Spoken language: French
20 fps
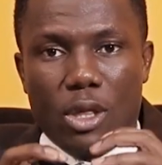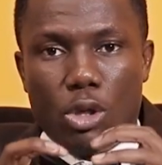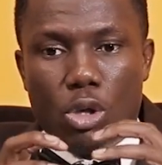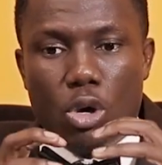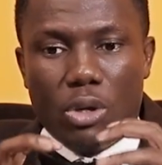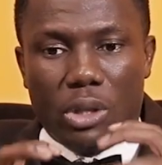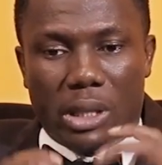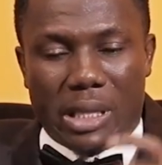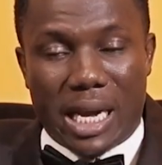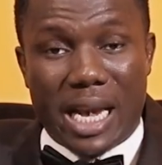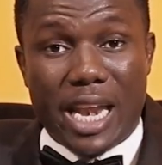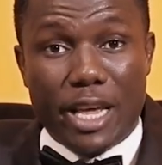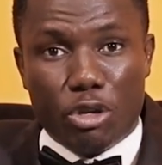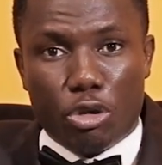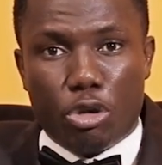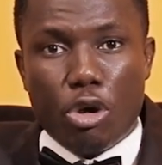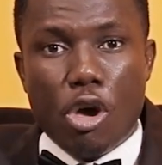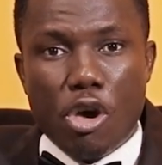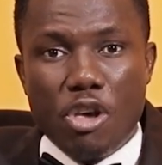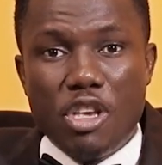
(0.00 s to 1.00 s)
Donc, dans les
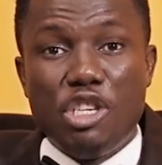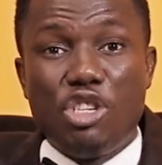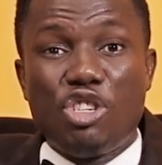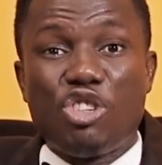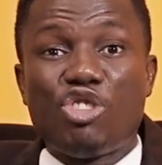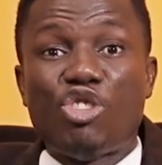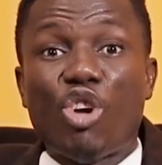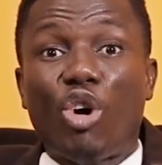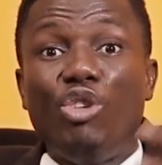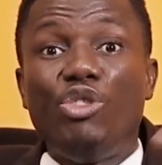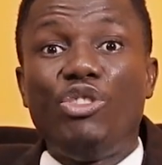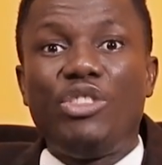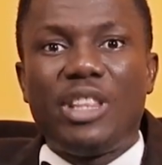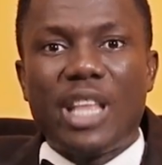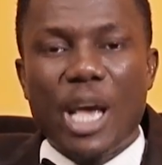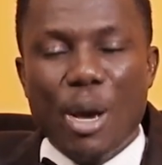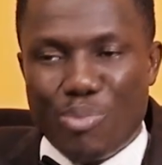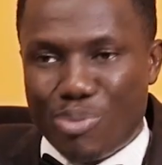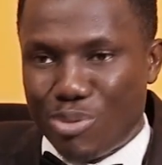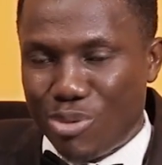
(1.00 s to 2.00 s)
cœurs, ils
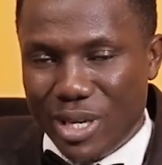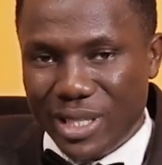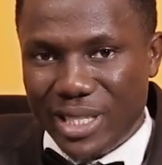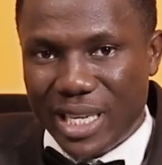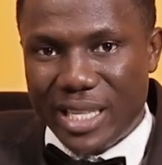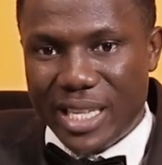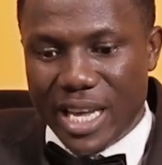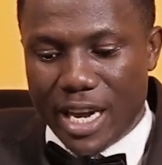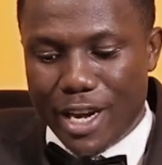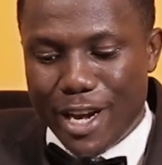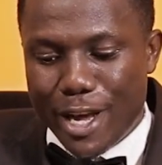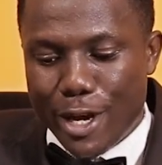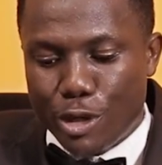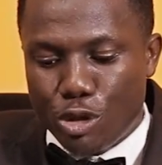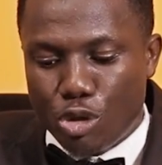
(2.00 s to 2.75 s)
chantaient pour l'éternel,